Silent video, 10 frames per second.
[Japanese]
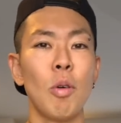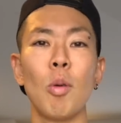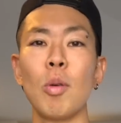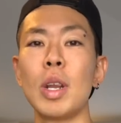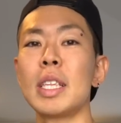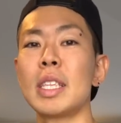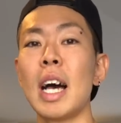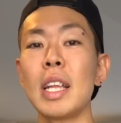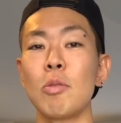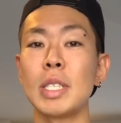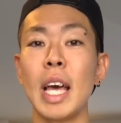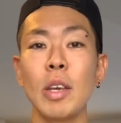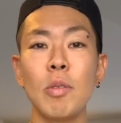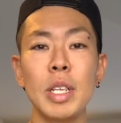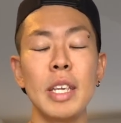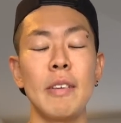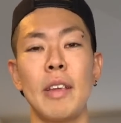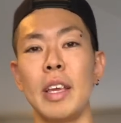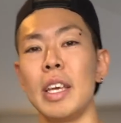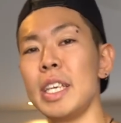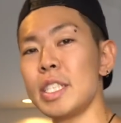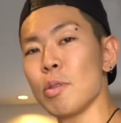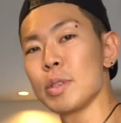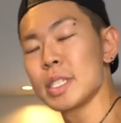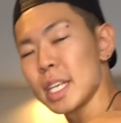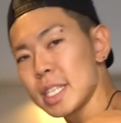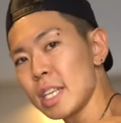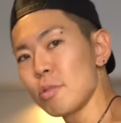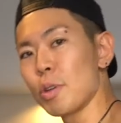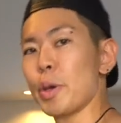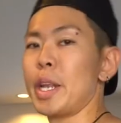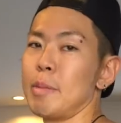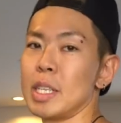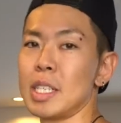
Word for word: 行った後最後に椅子を使った動きをやりま